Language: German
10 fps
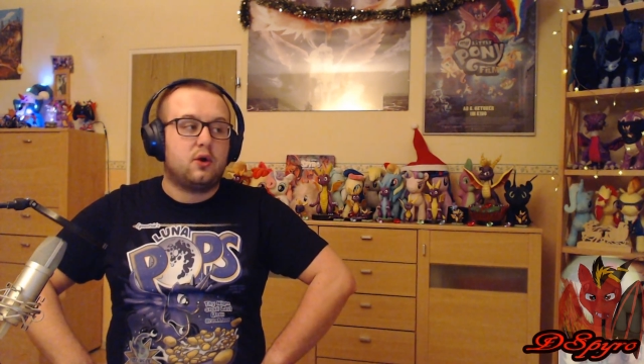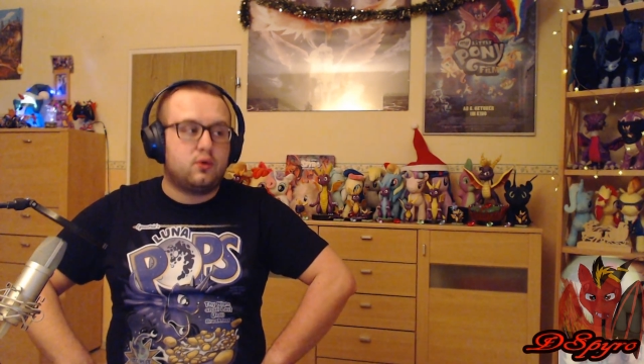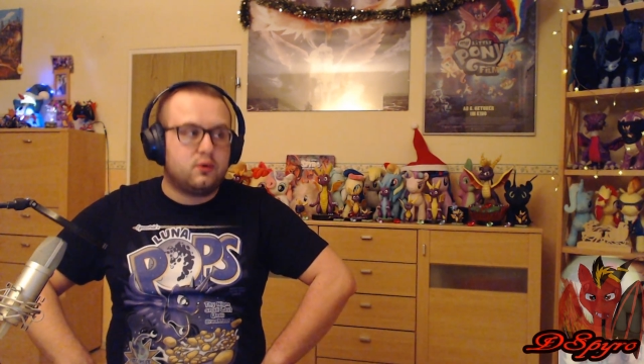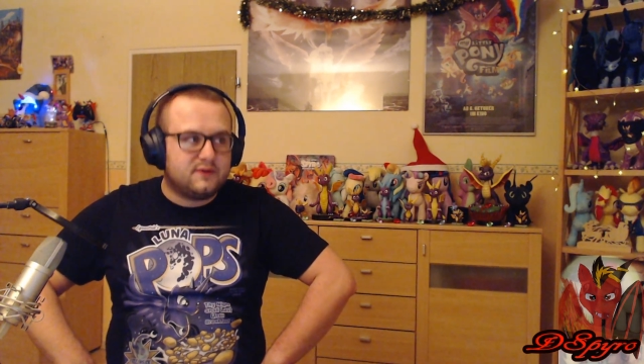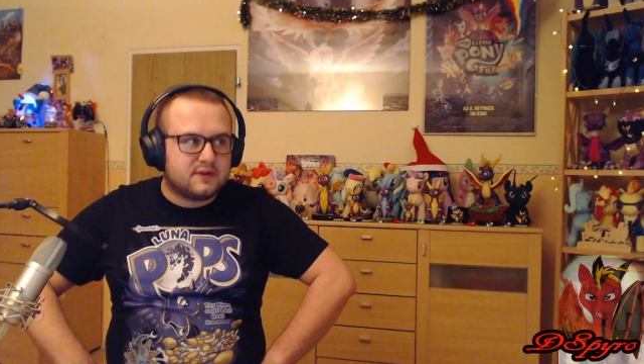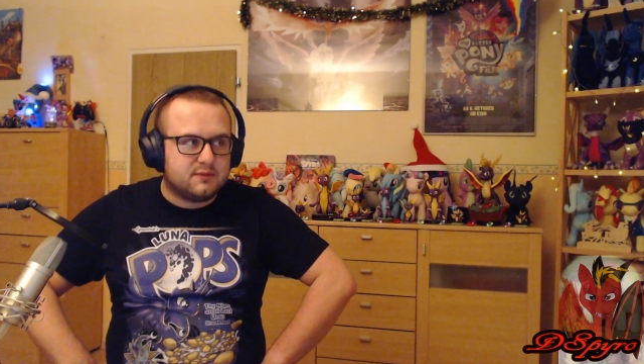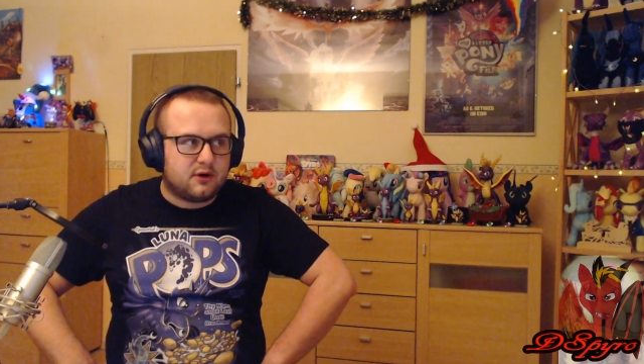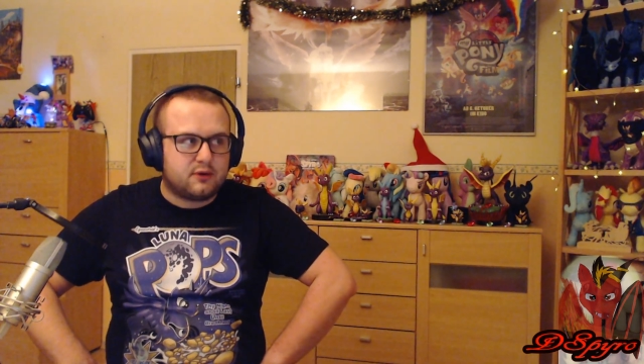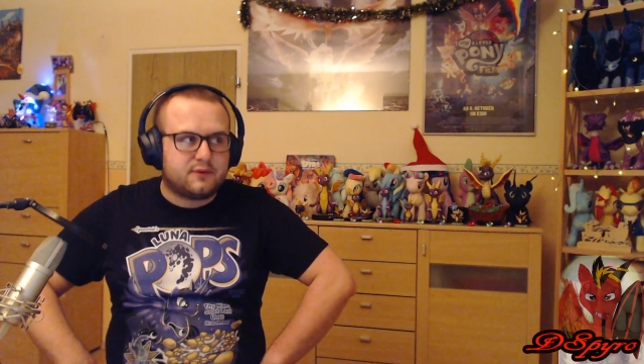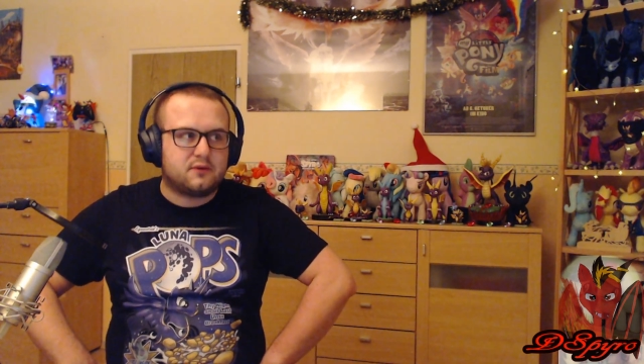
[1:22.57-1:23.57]
Und was ich mir
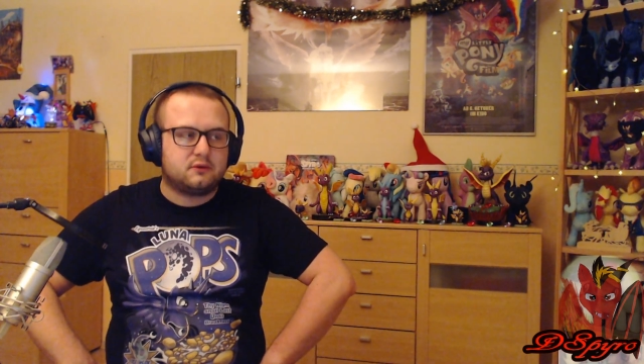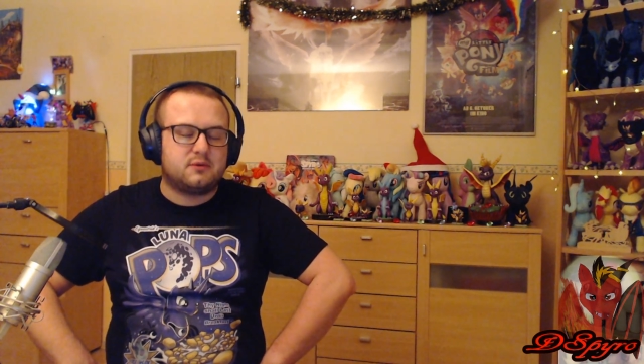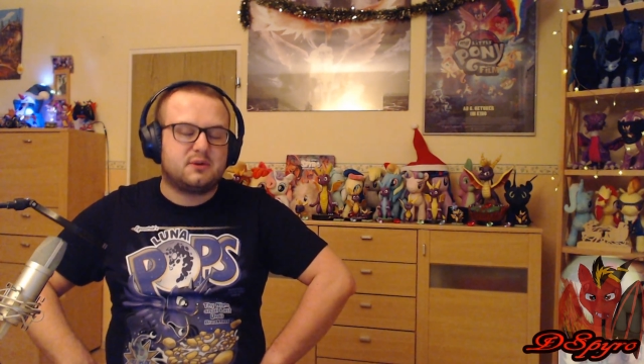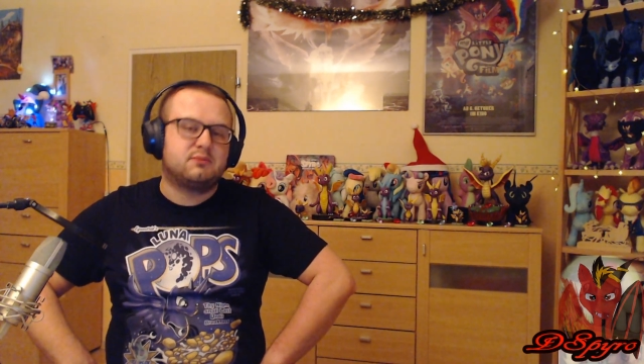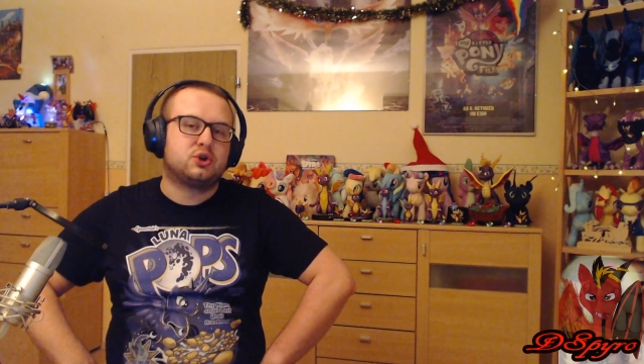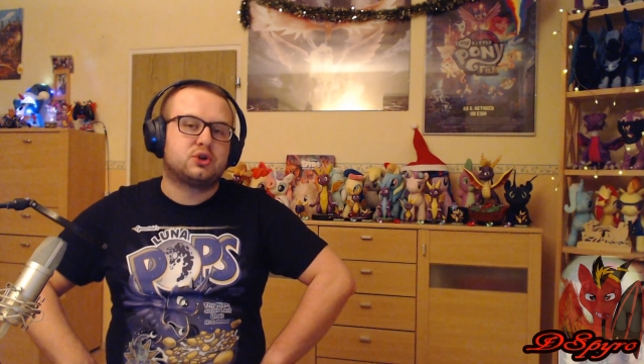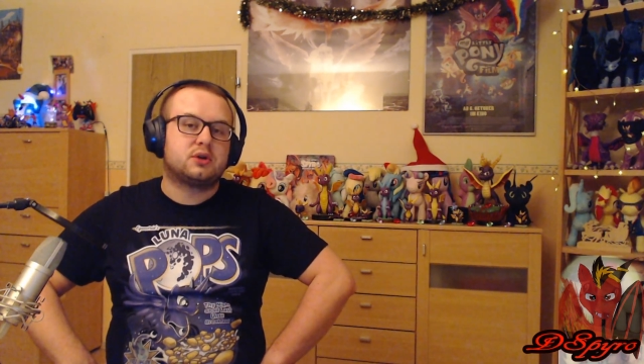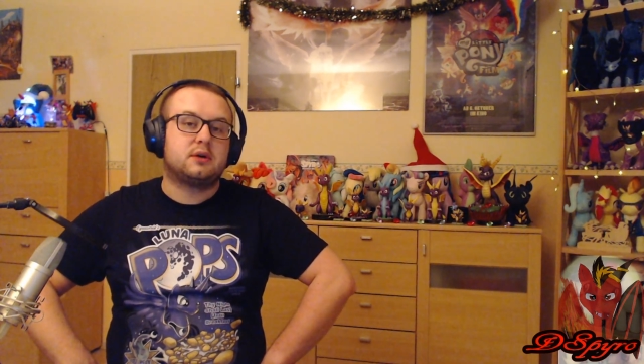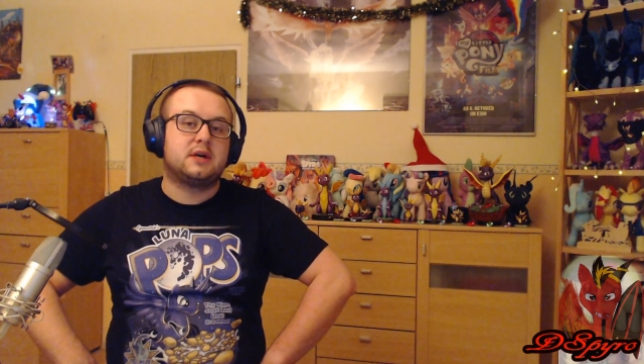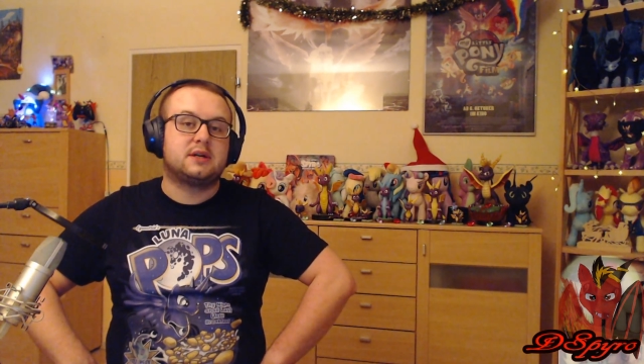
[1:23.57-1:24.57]
auch noch vorgenommen habe, ich möchte
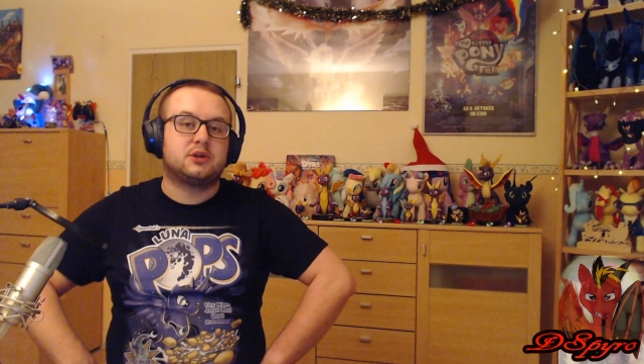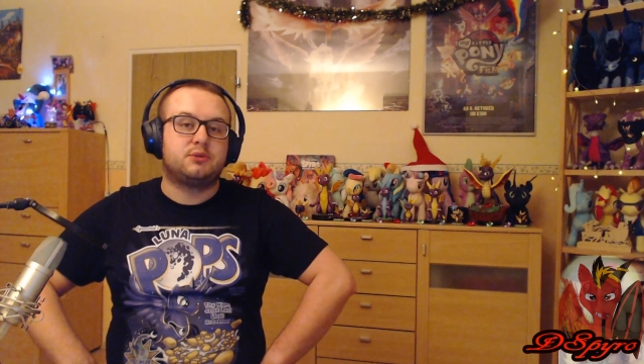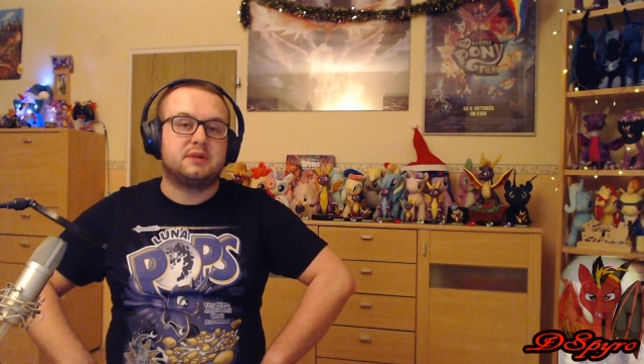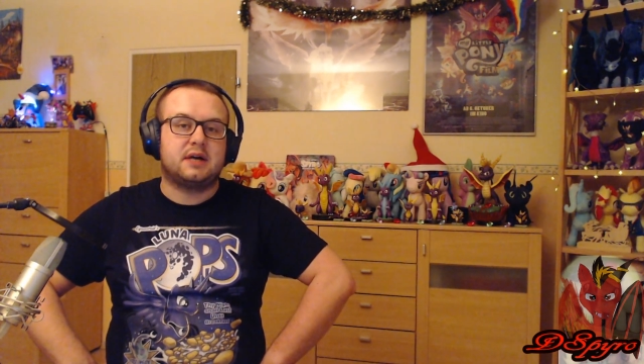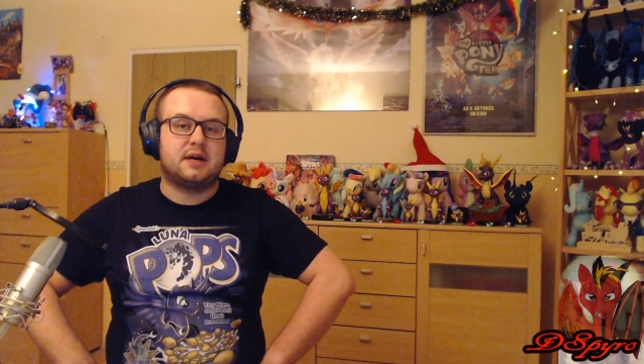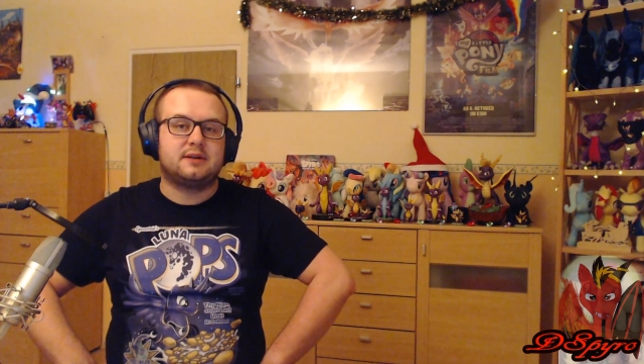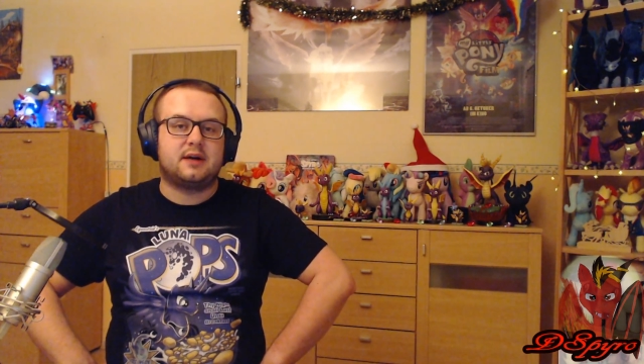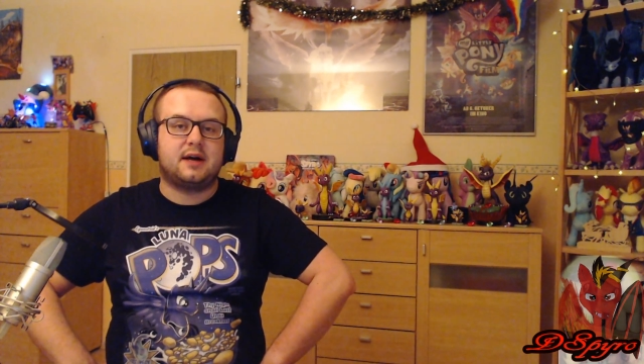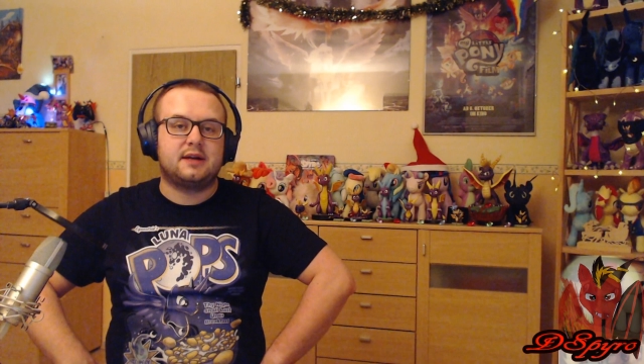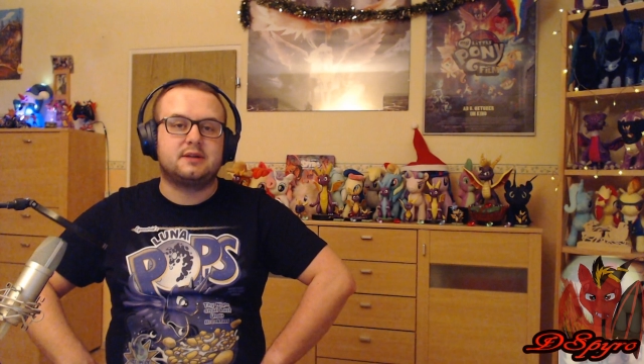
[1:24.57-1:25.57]
noch ein, Spe ein
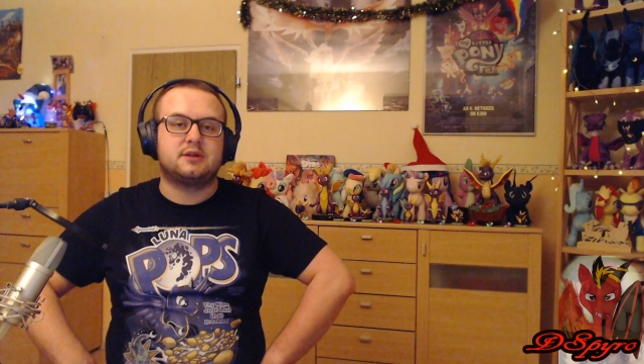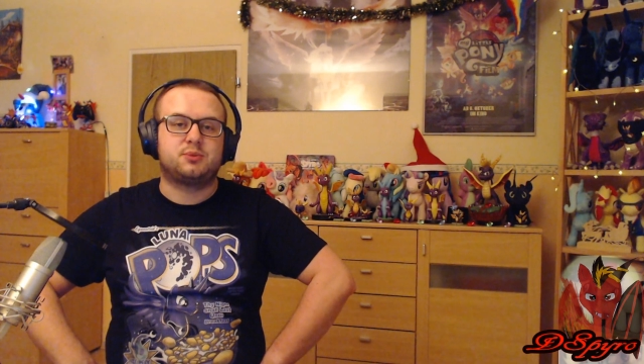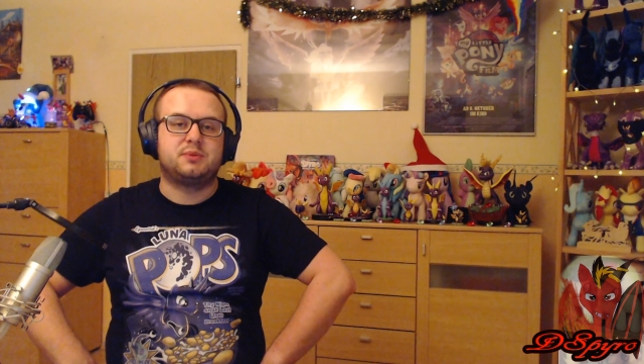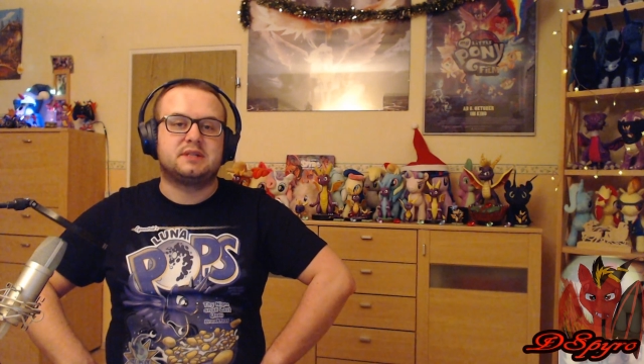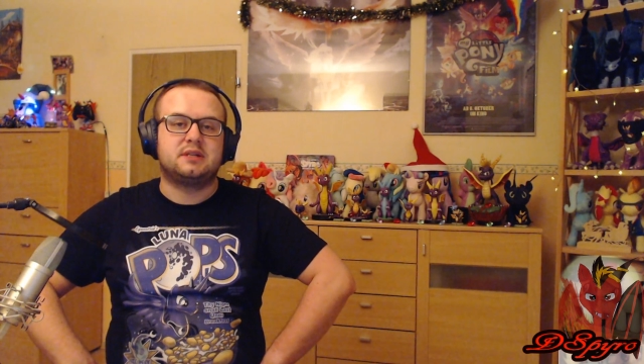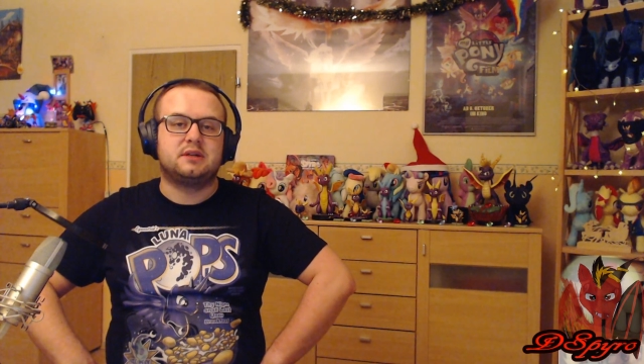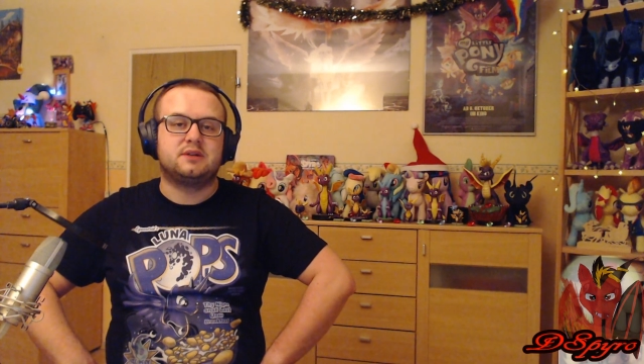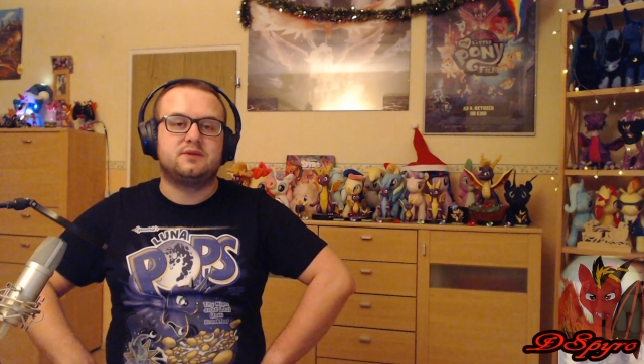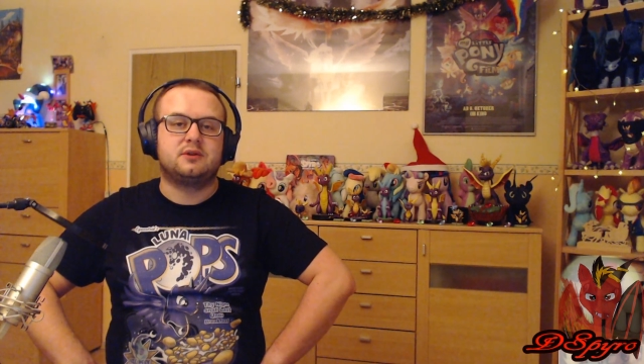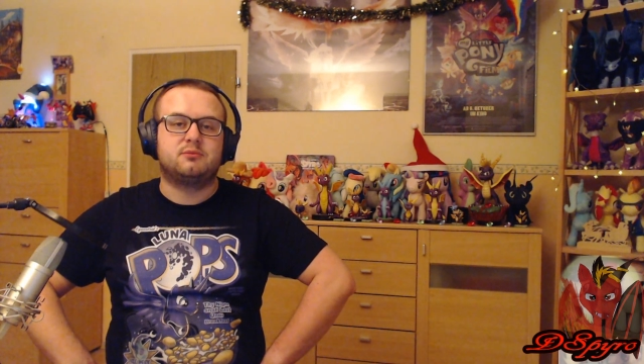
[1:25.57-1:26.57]
anderes
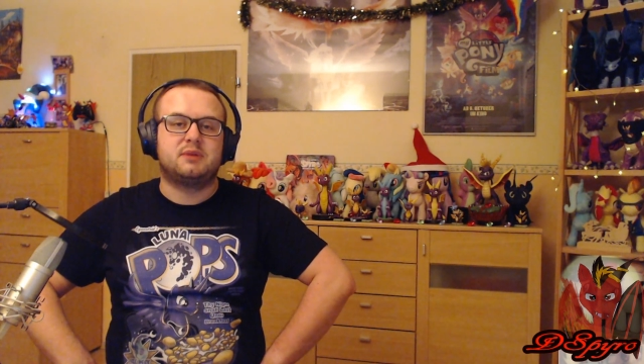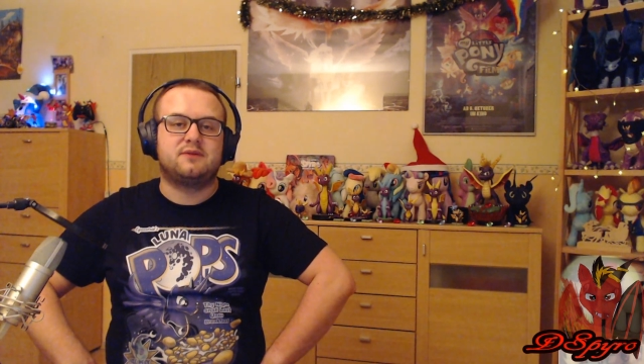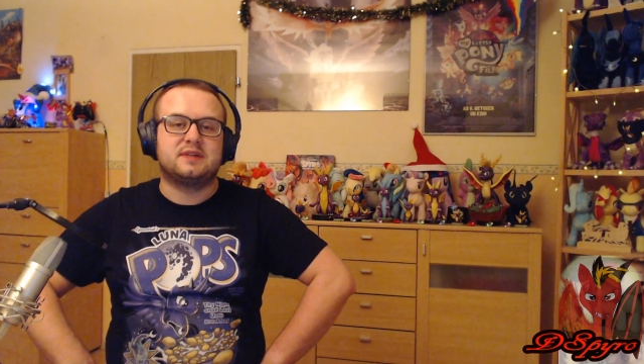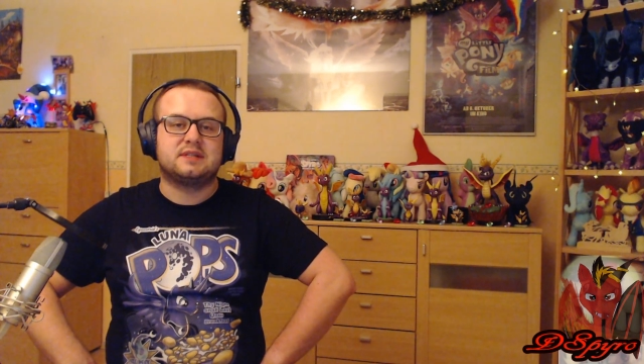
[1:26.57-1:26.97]
spezielles Video machen,